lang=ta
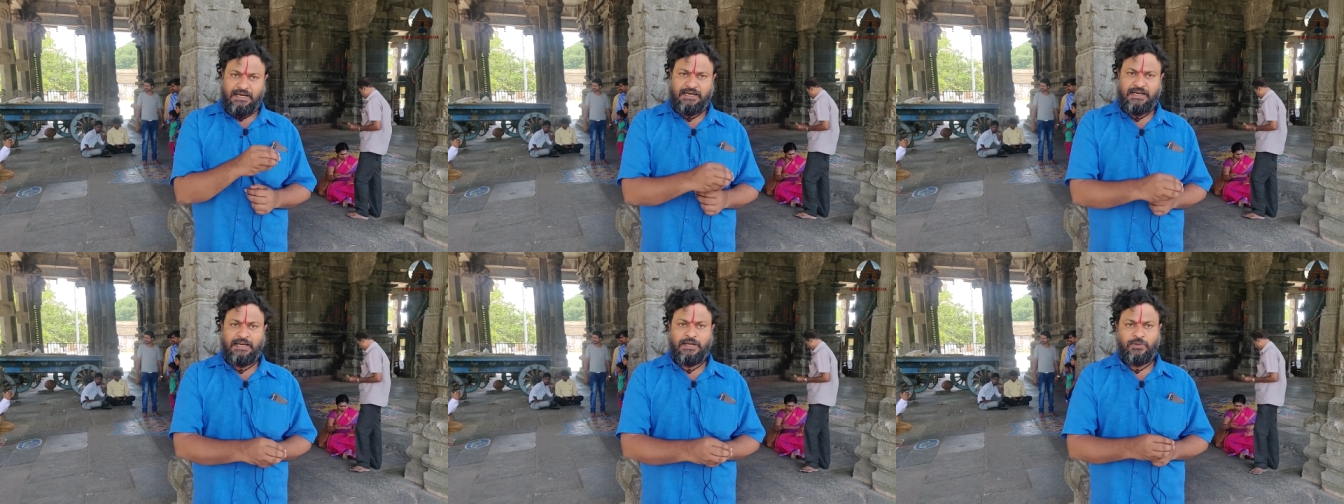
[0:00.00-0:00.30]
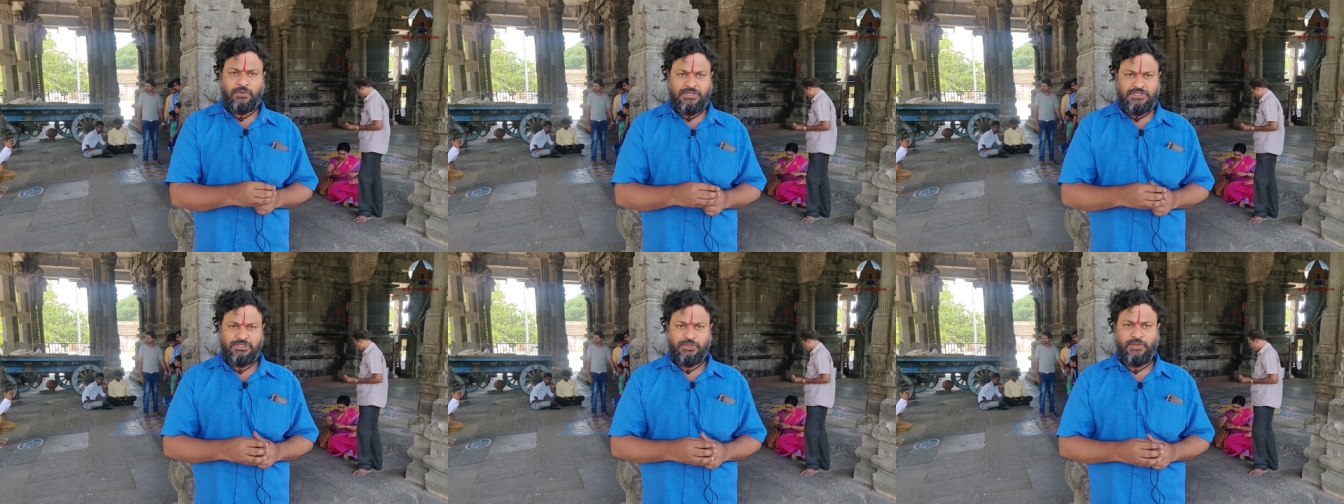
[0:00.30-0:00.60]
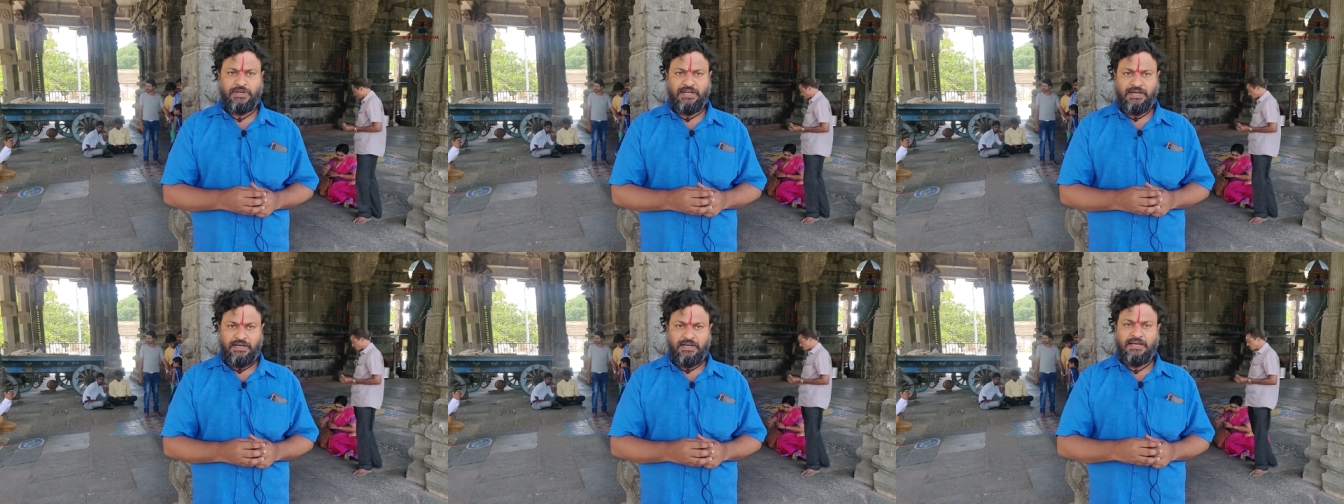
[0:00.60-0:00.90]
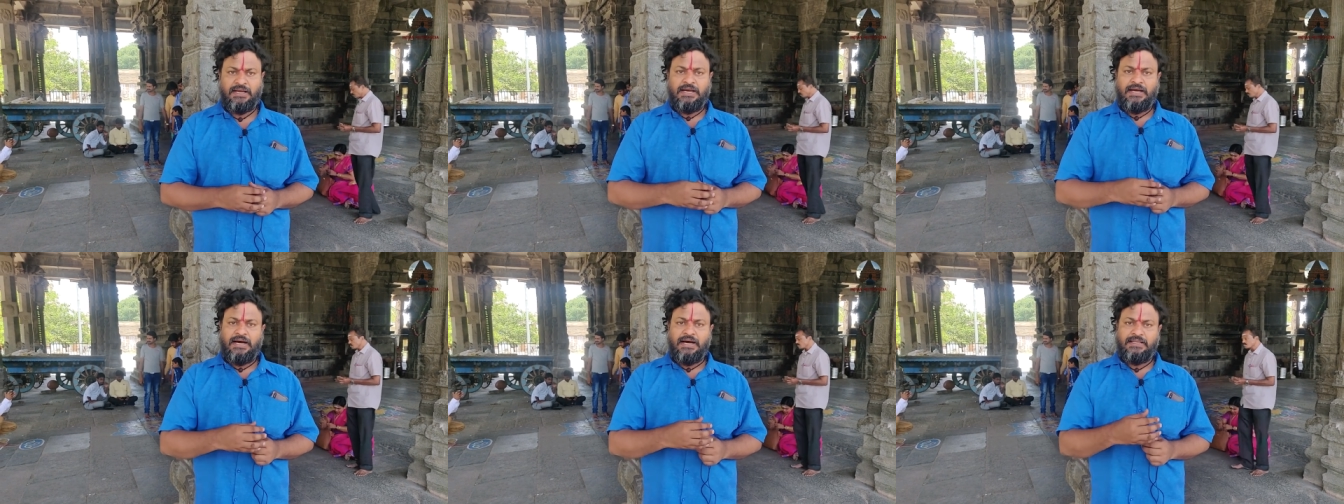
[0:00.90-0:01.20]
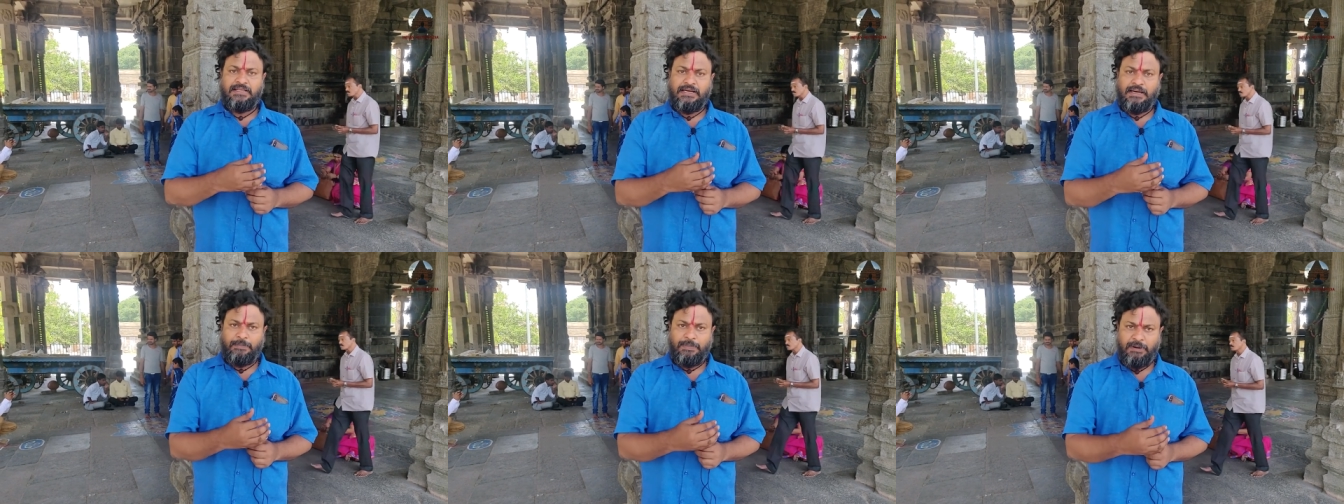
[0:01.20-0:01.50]
கங்கை கொண்ட சோழன்
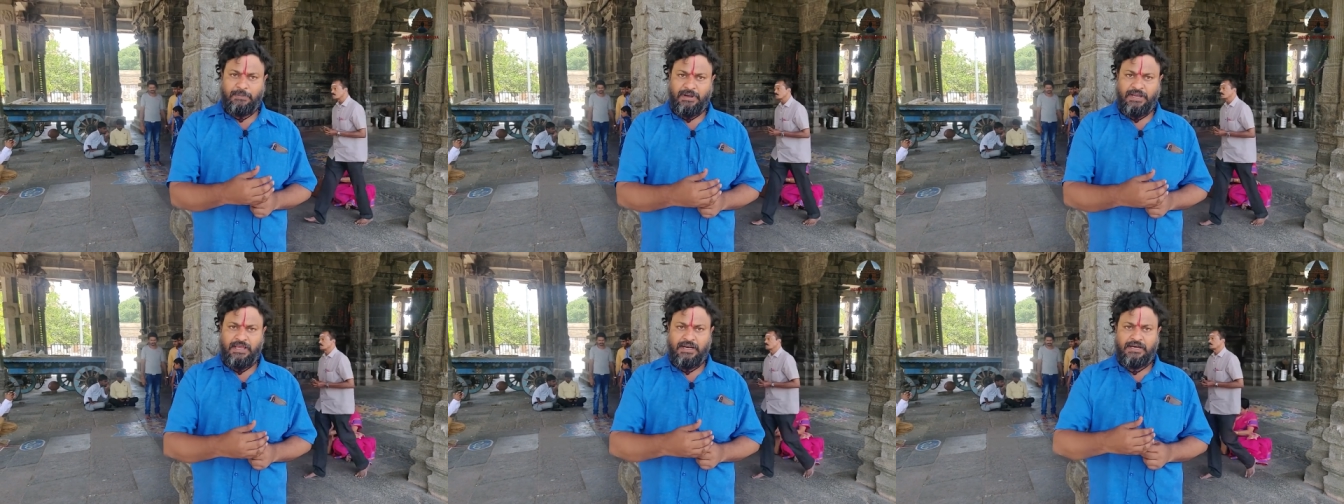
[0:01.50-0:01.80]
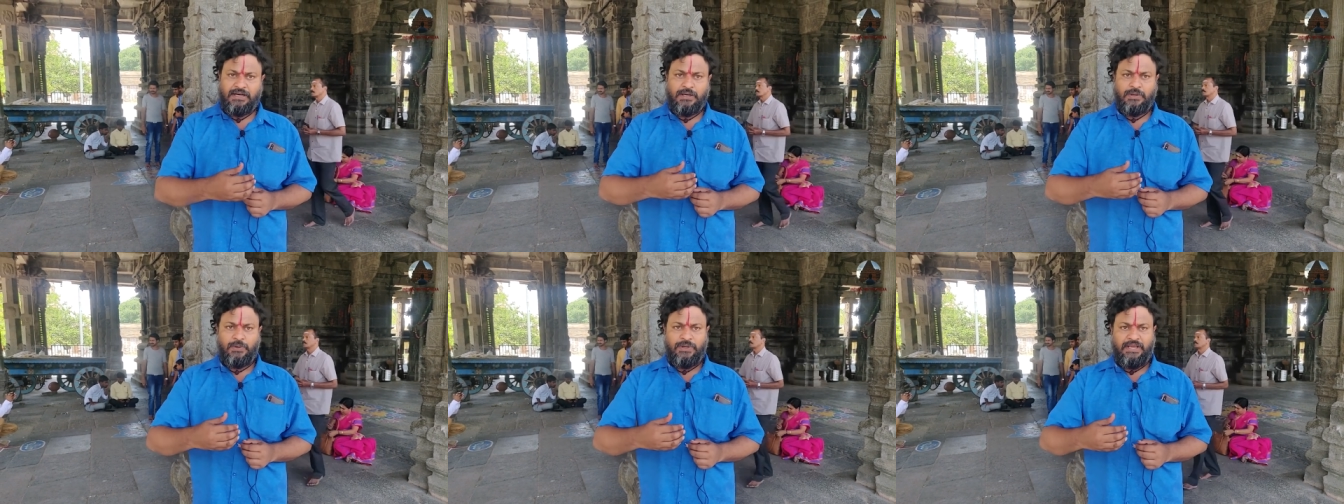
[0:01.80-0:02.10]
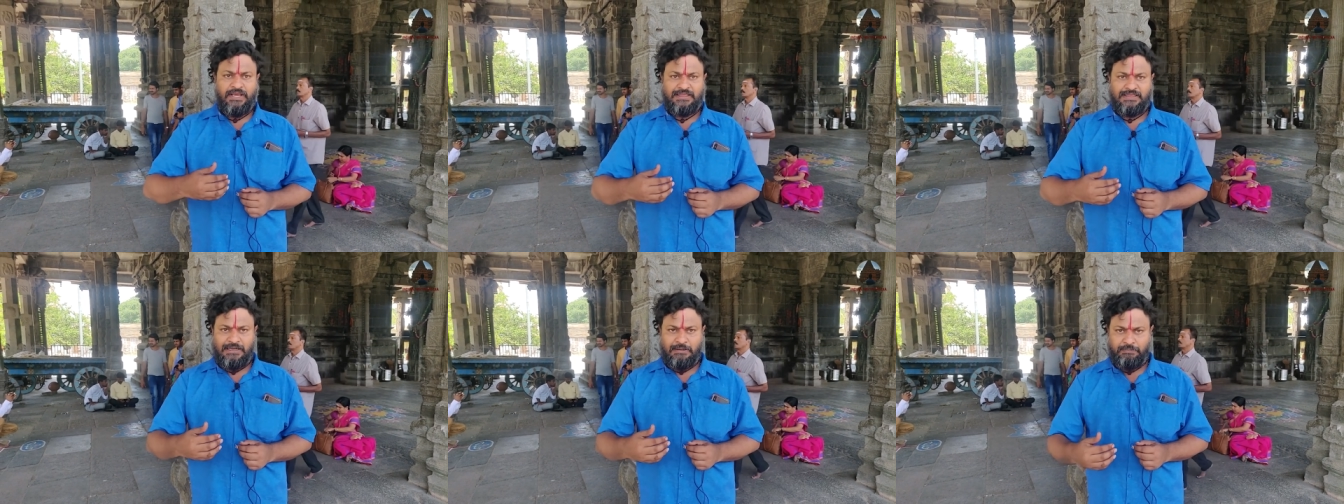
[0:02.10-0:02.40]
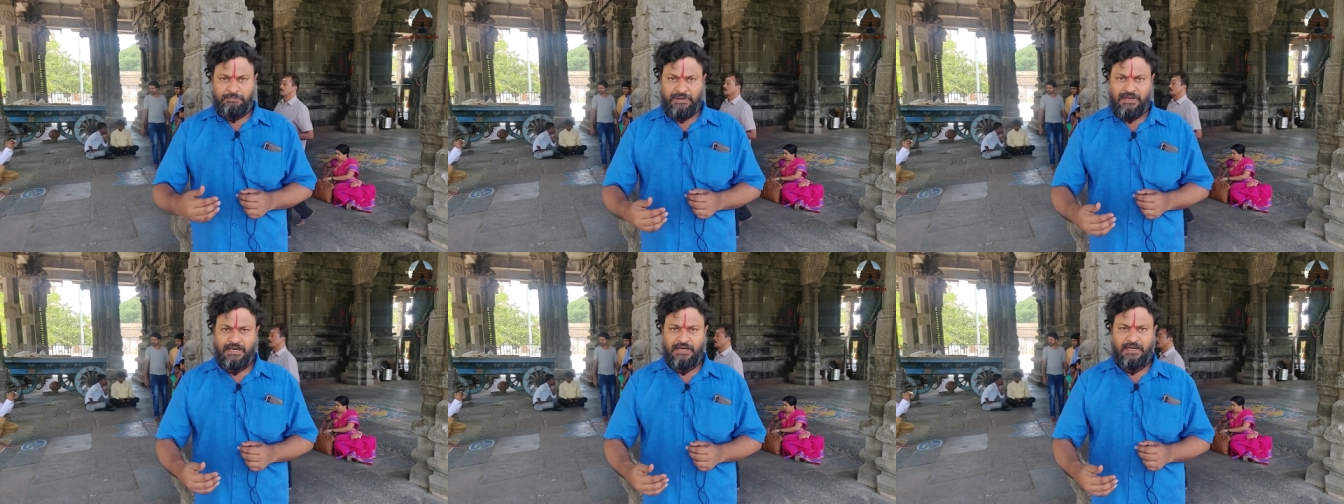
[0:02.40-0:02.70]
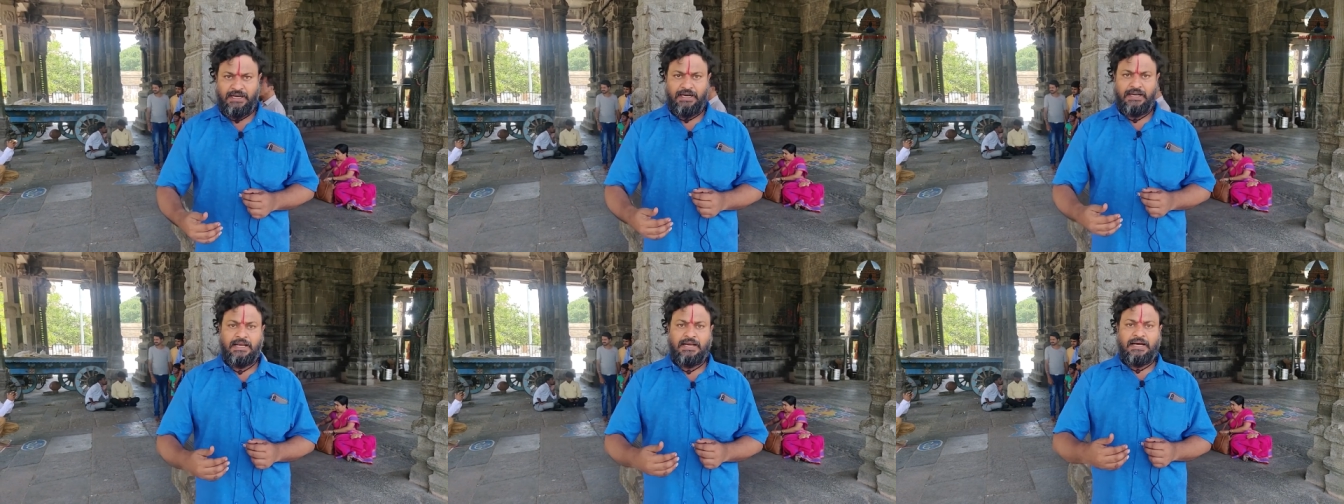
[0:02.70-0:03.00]
அதுக்கப்புறமா இருக்கக்கூடிய தம்பிகள்